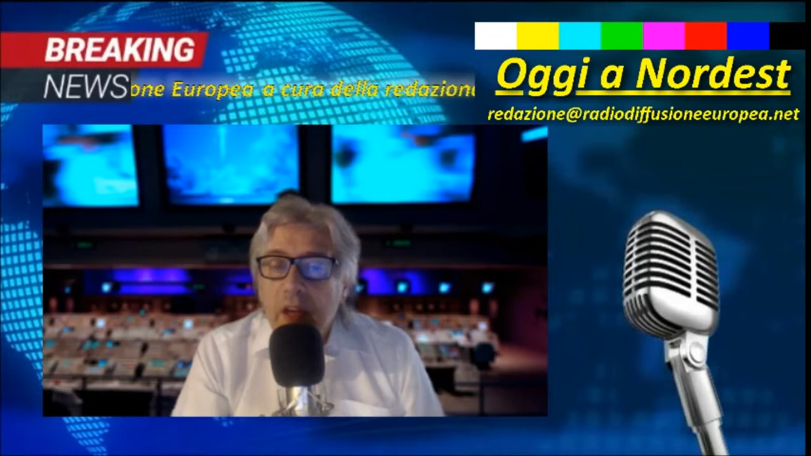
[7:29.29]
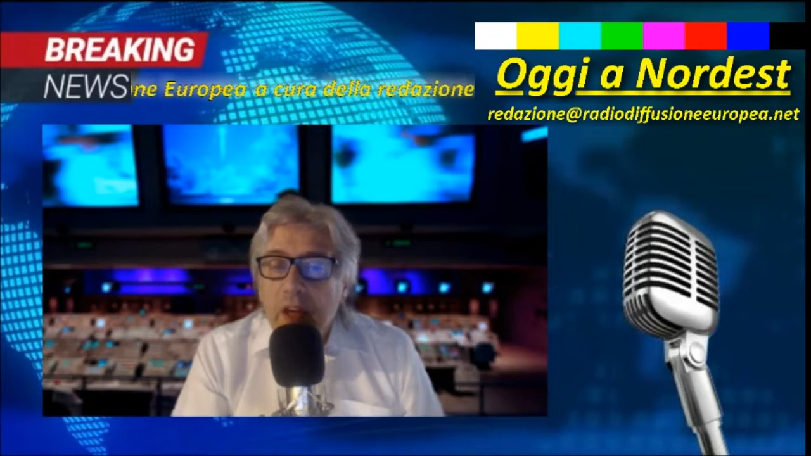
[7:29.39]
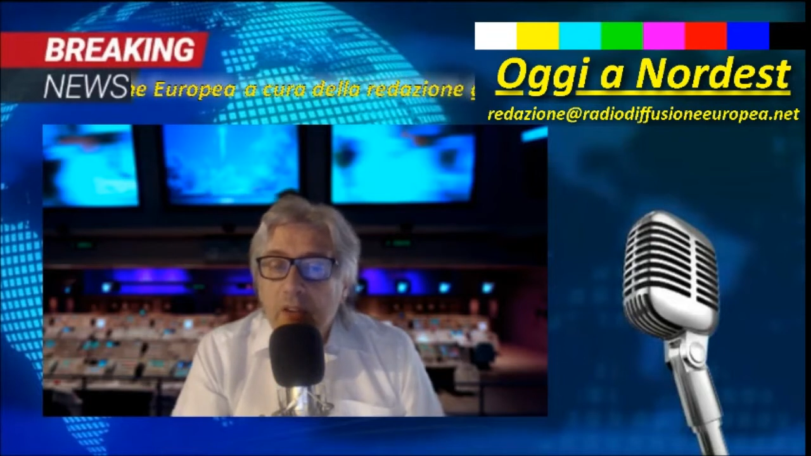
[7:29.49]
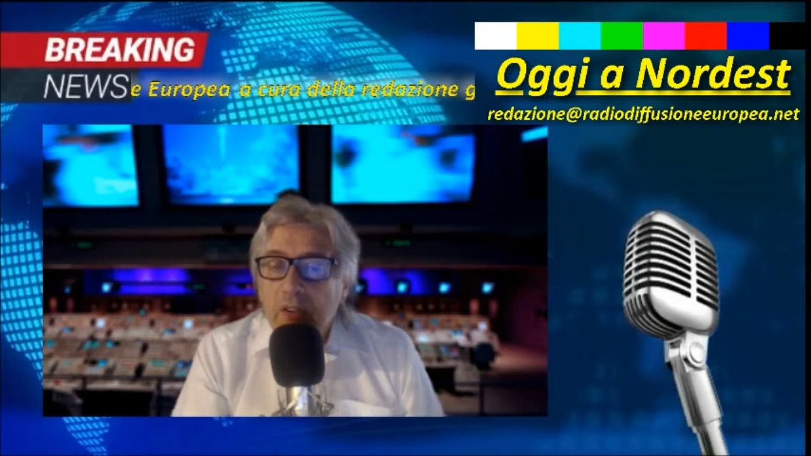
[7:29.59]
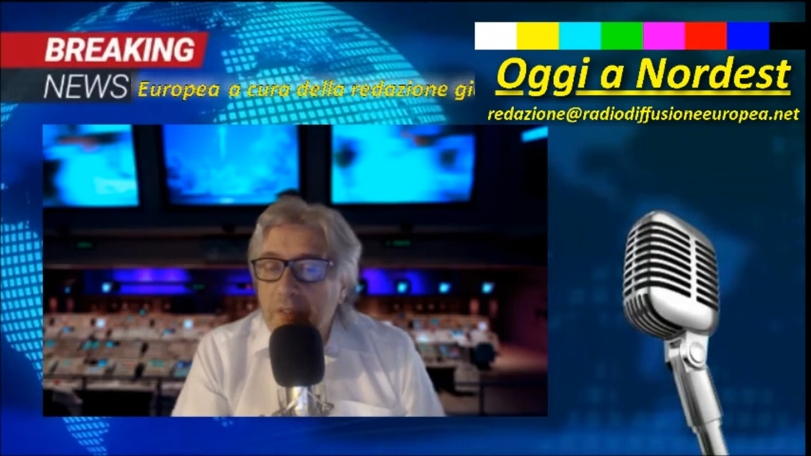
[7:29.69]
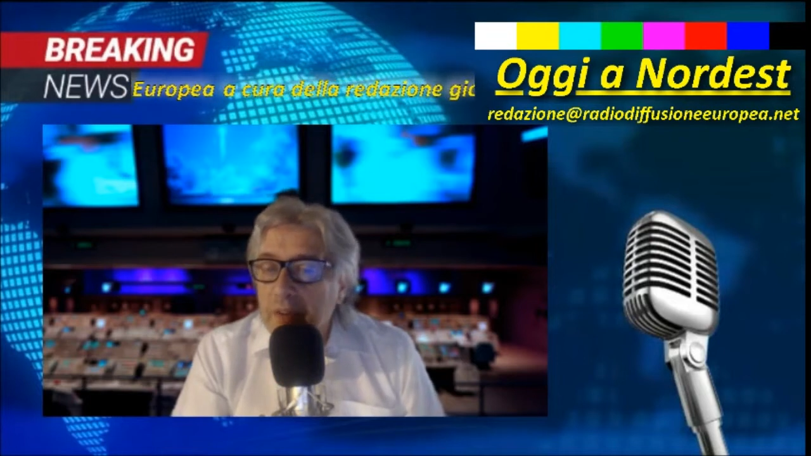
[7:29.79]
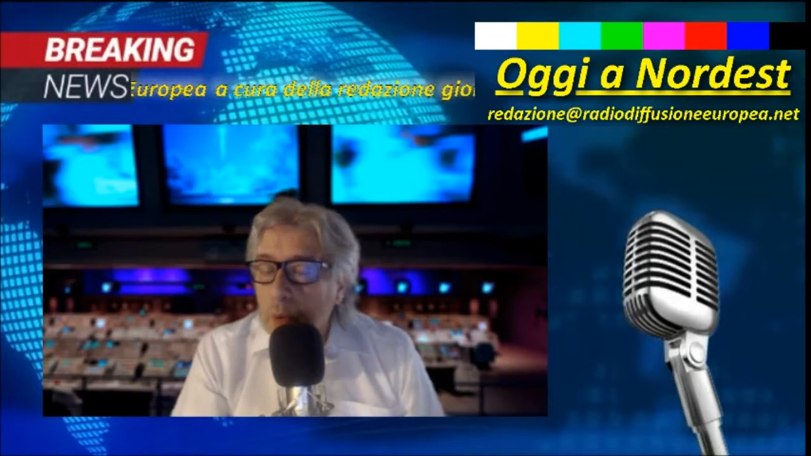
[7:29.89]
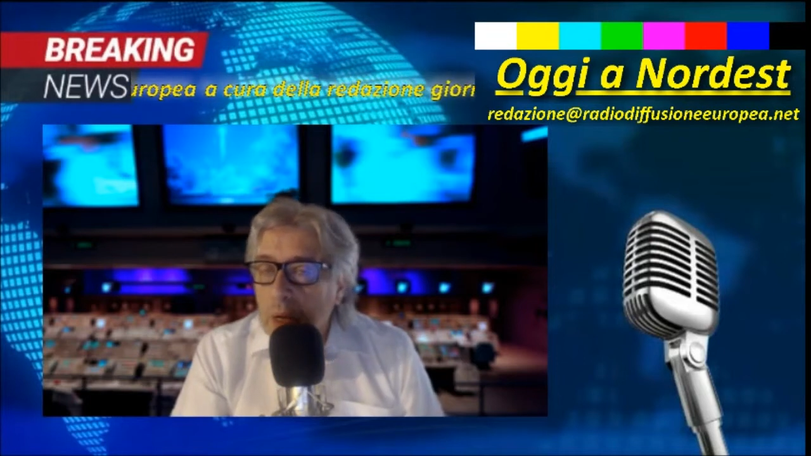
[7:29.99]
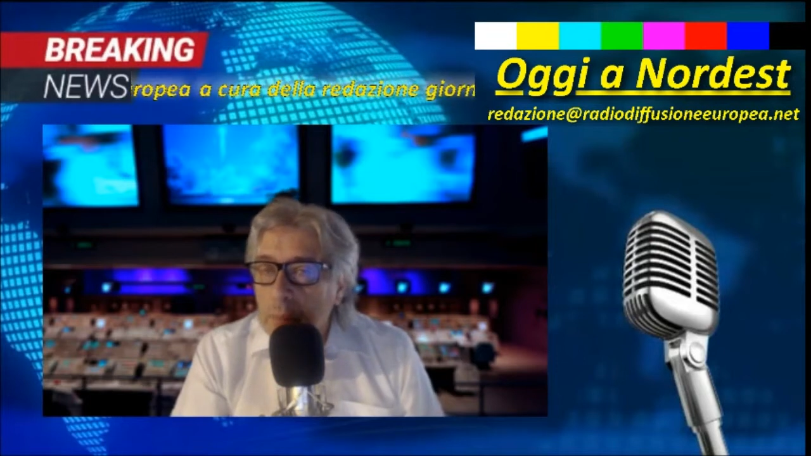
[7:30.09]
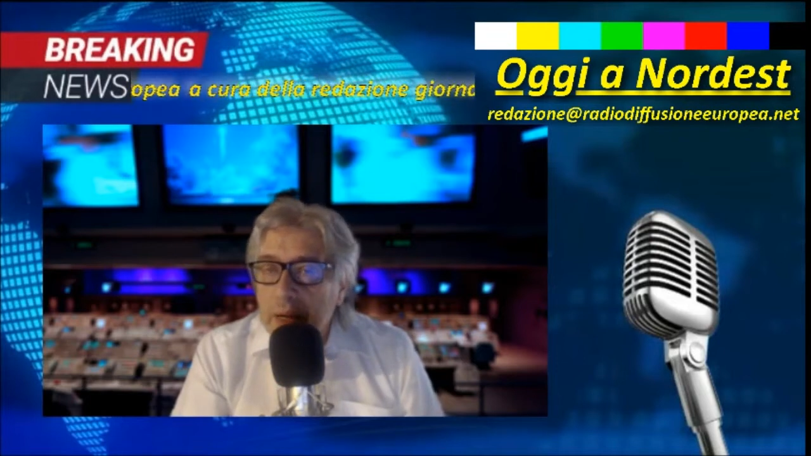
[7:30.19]
si effettua
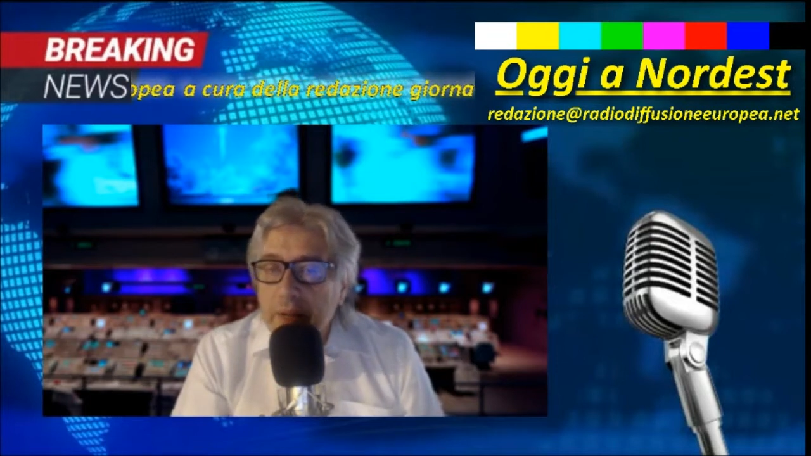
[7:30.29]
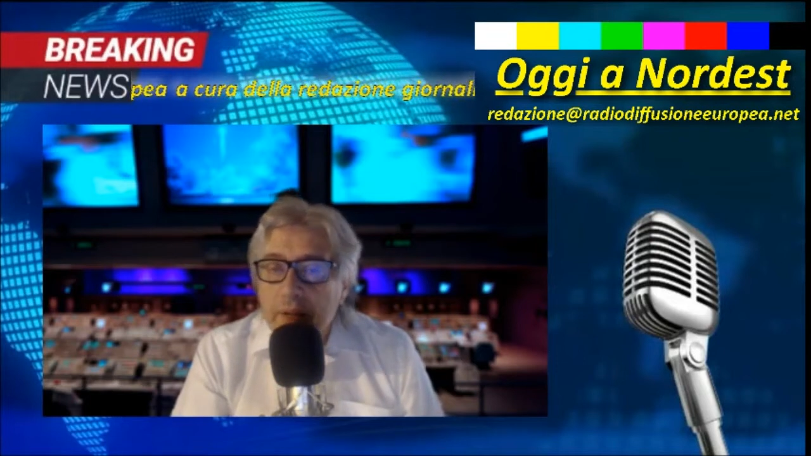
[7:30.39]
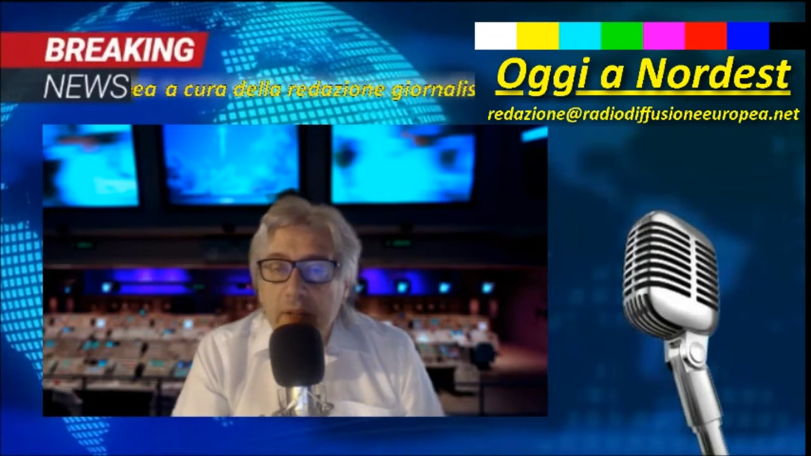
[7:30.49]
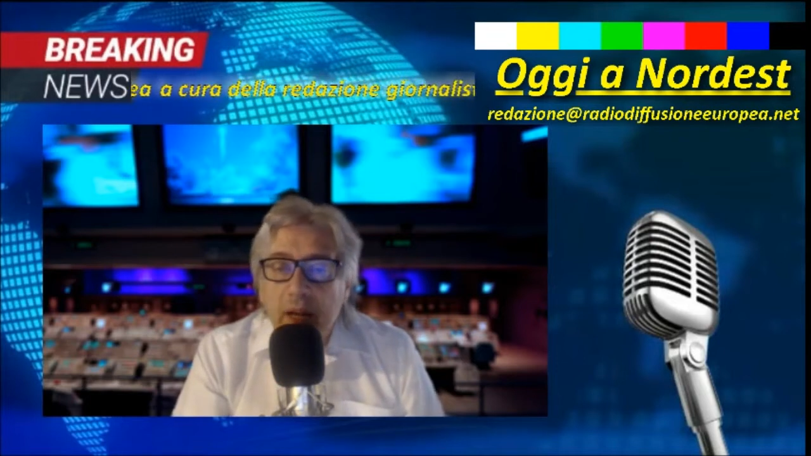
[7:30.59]
dal martedì